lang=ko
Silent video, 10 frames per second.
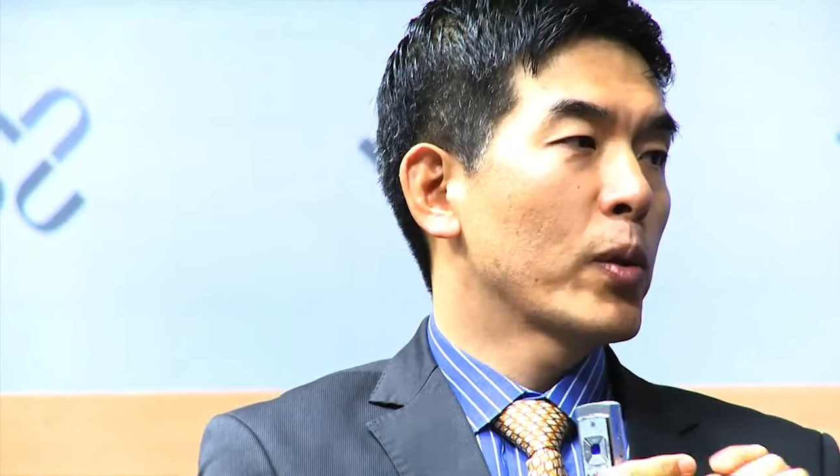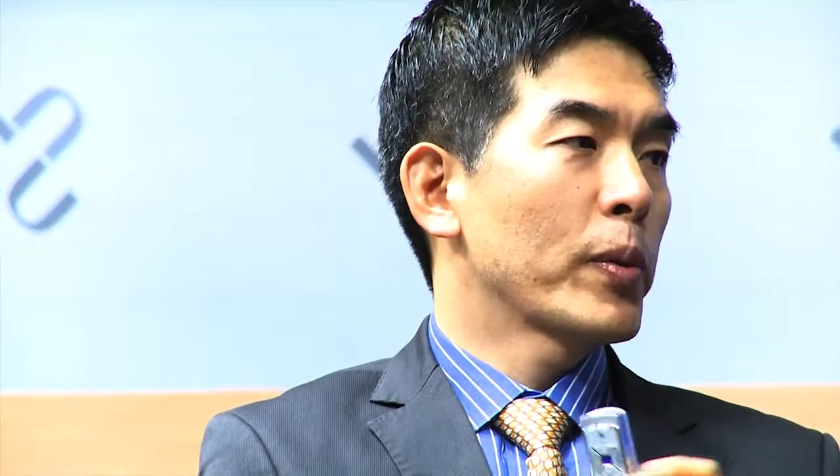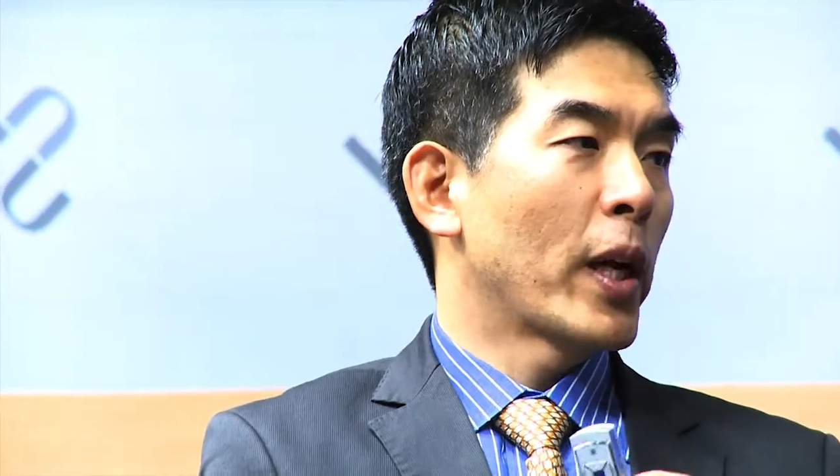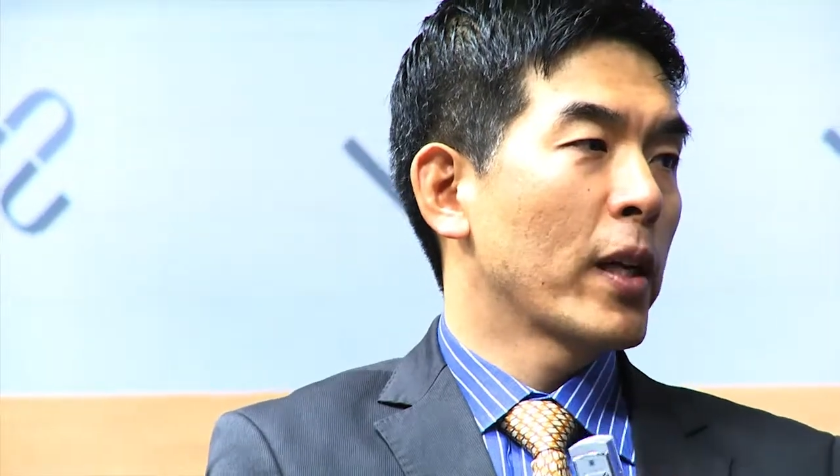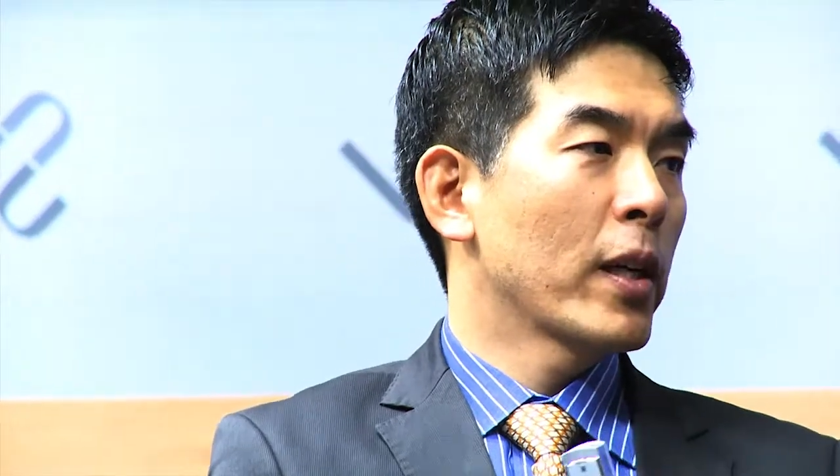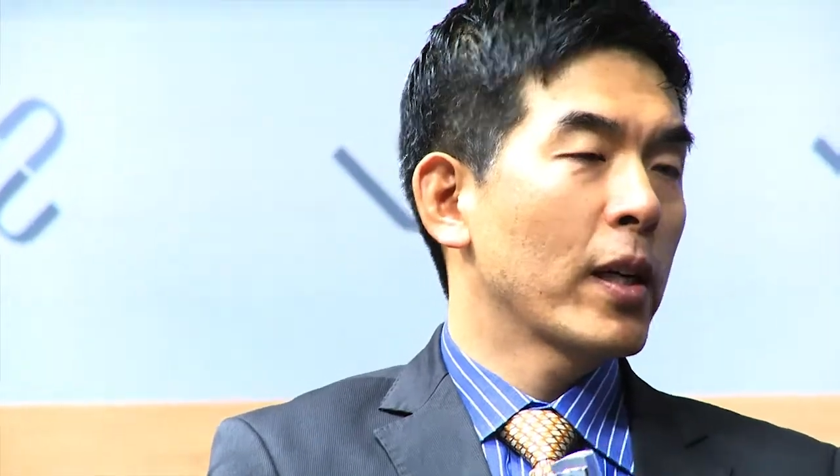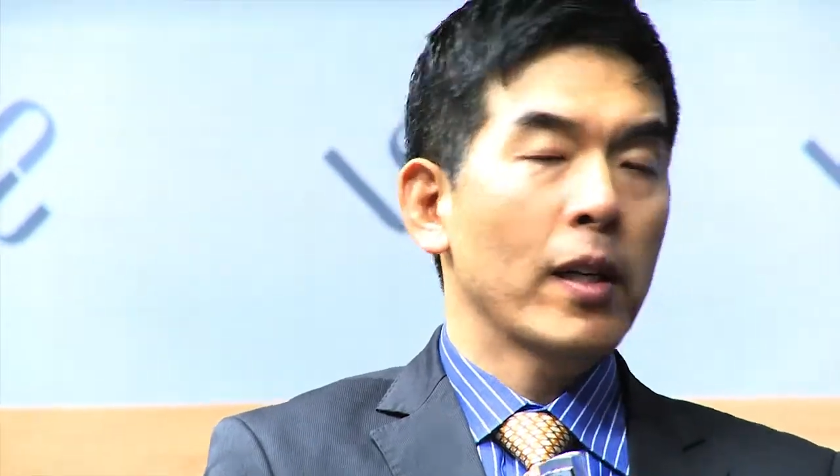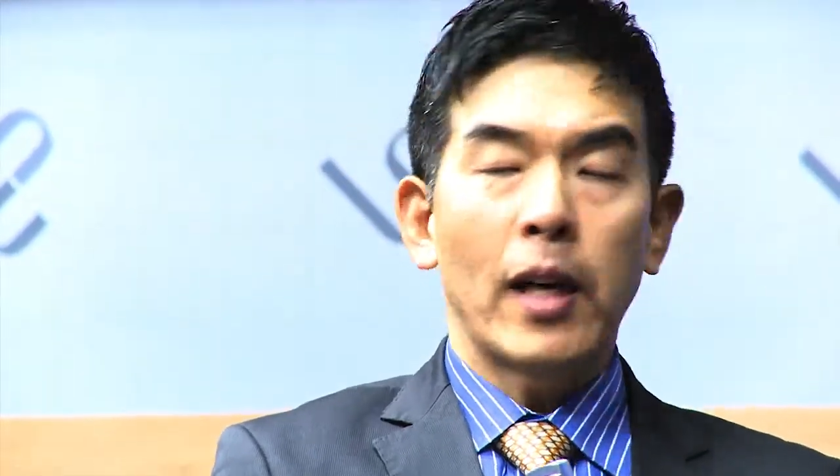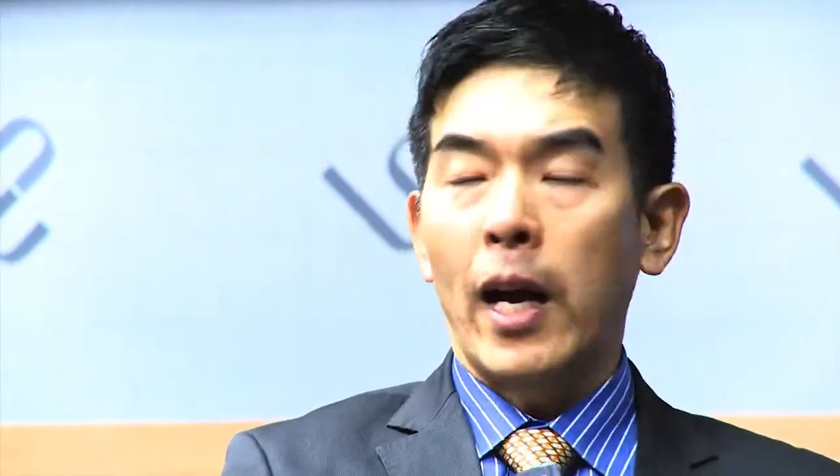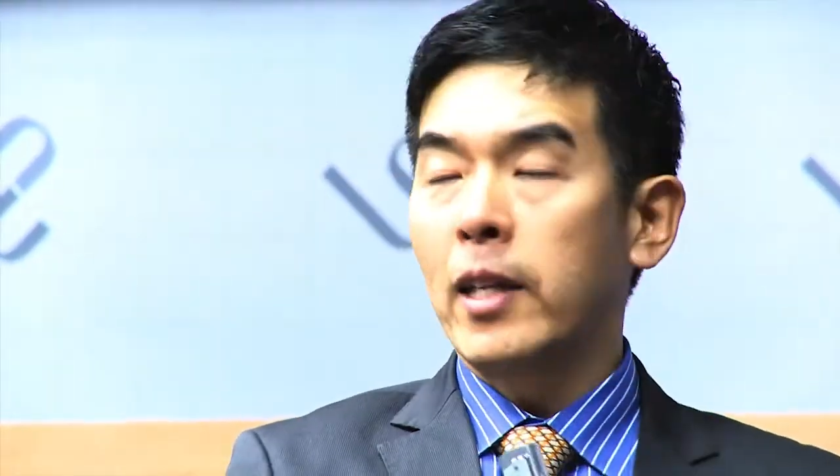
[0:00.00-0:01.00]
좀 자기가
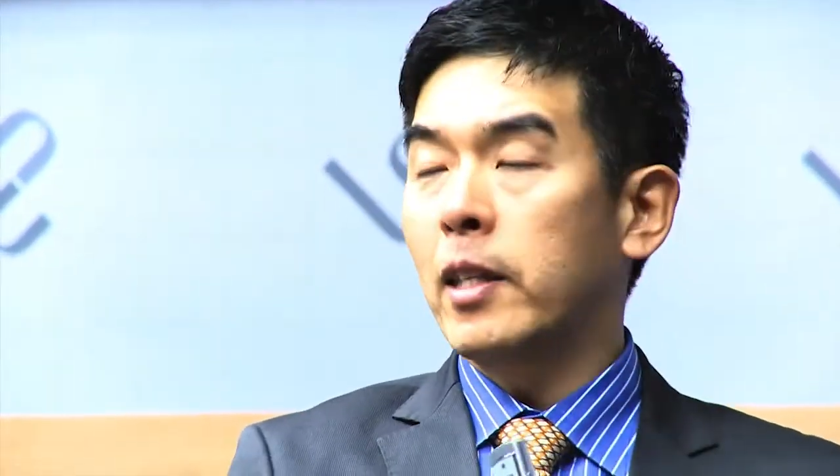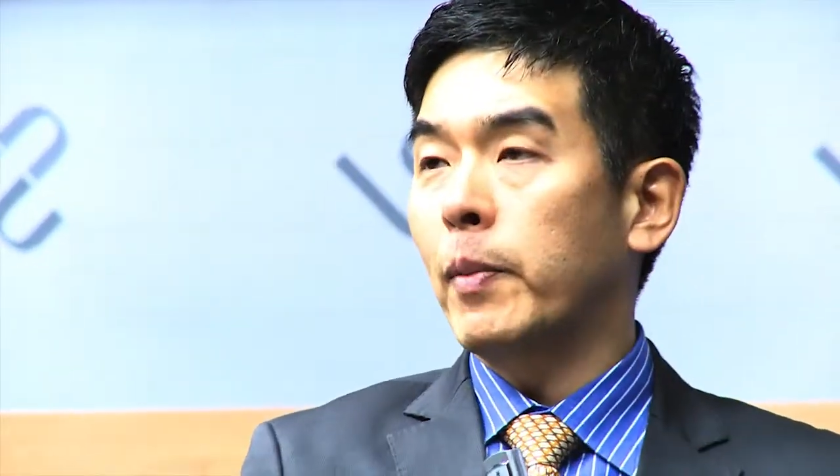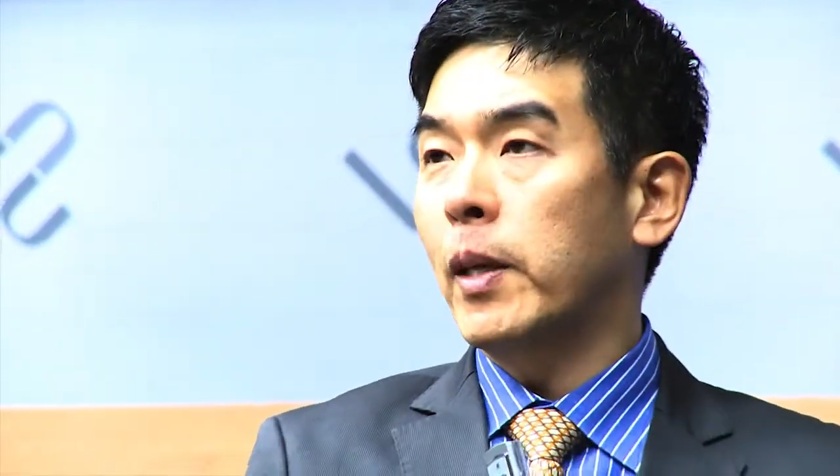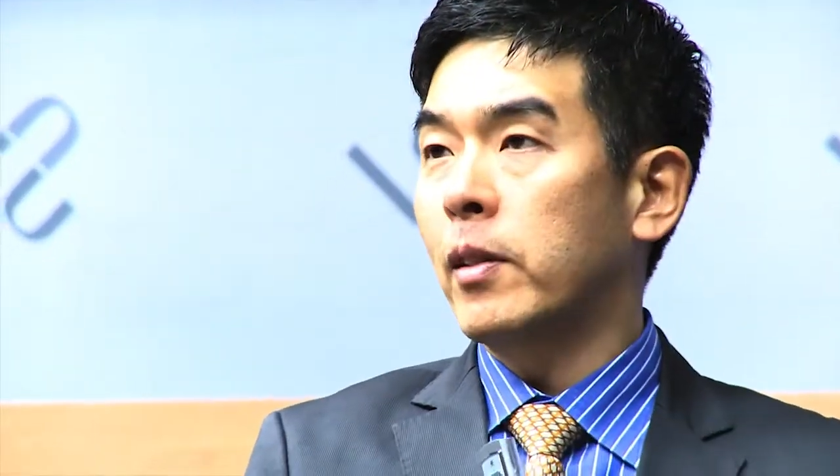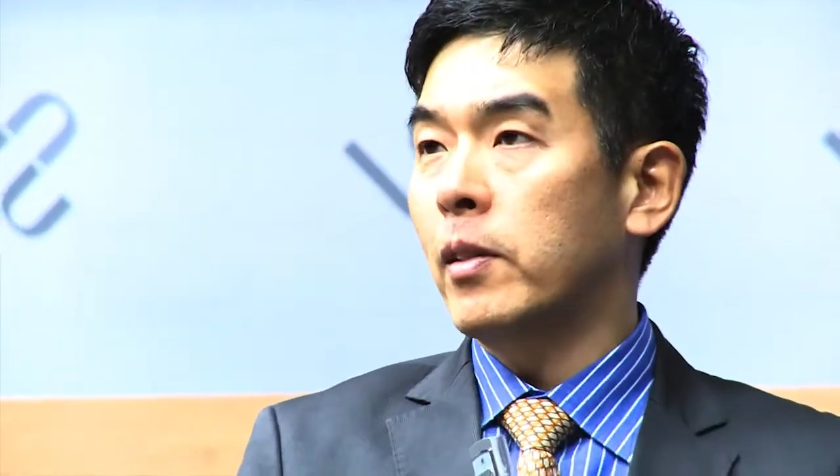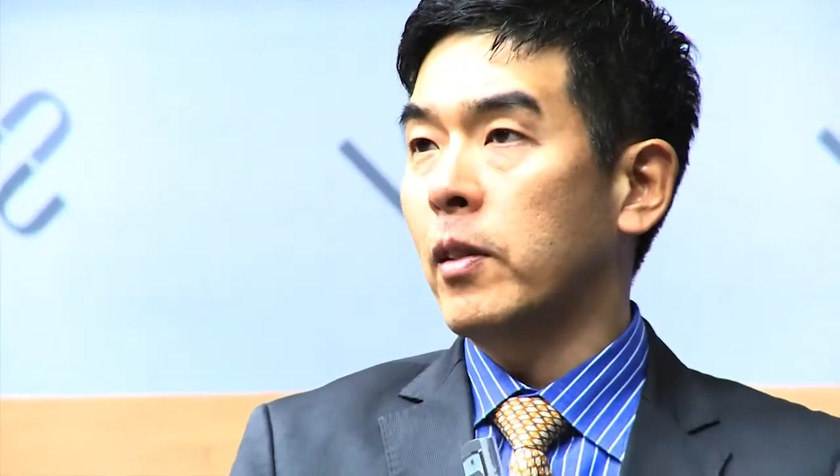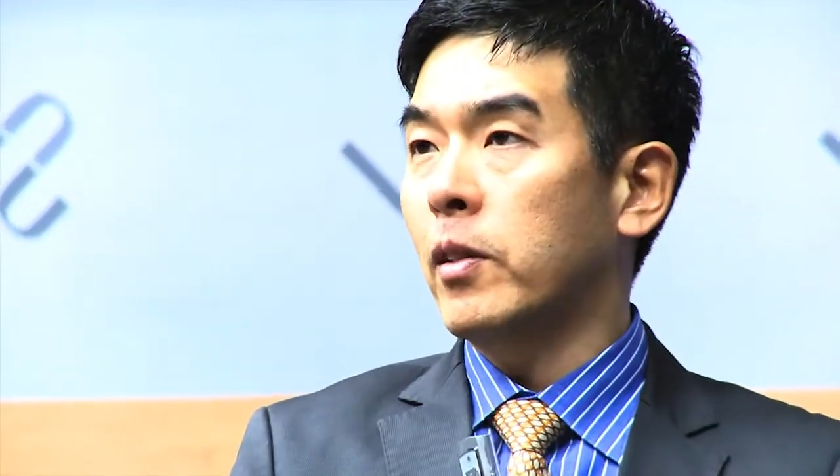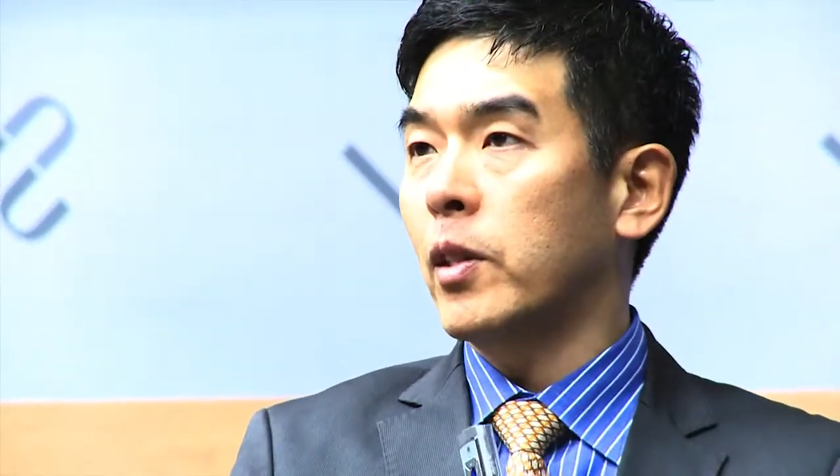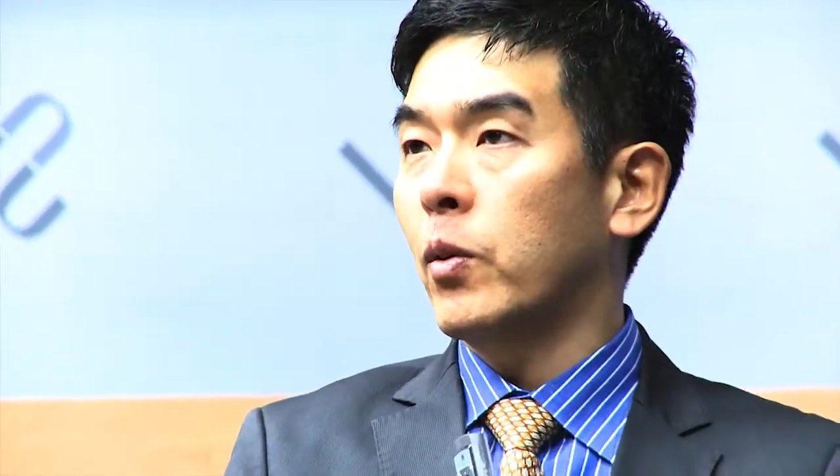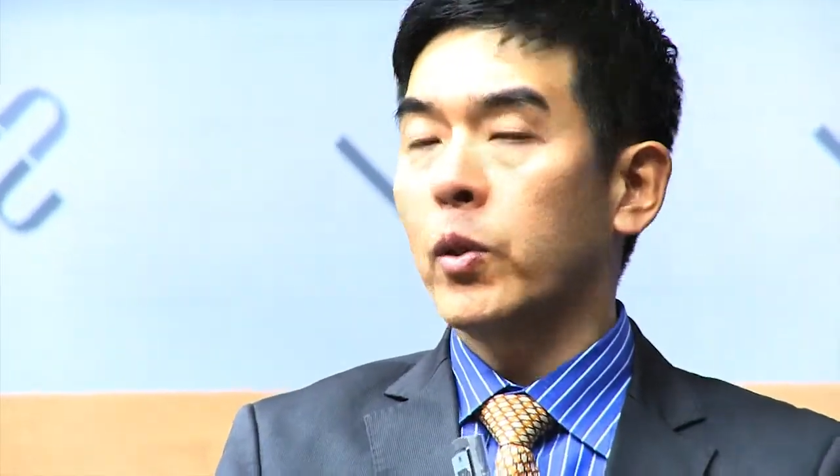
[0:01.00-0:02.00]
알지만은 실제로